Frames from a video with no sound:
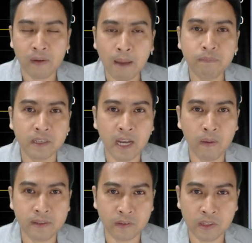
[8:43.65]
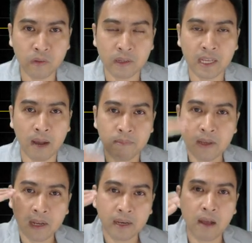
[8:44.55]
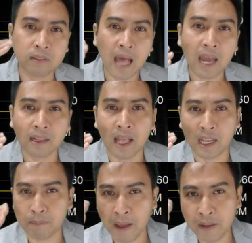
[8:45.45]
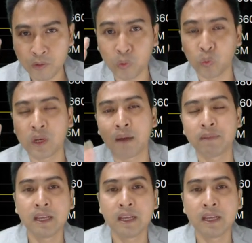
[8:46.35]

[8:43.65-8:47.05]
รับหรือแนว exit ที่ตรงนี้ครับแนวต้านหรือ target ไพ่ตรงนู้นครับ